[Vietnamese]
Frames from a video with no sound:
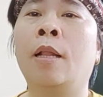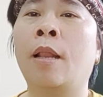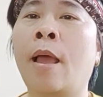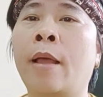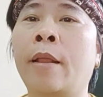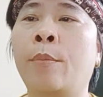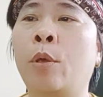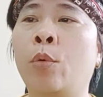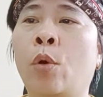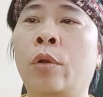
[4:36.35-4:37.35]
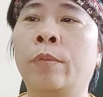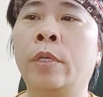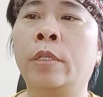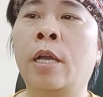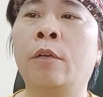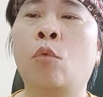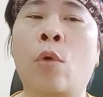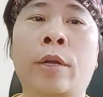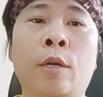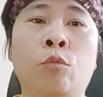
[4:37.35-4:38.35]
là đại biểu Hội đồng Nhân dân
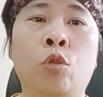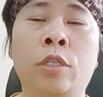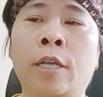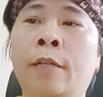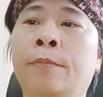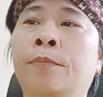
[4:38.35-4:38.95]
hoạt động chuyên trách.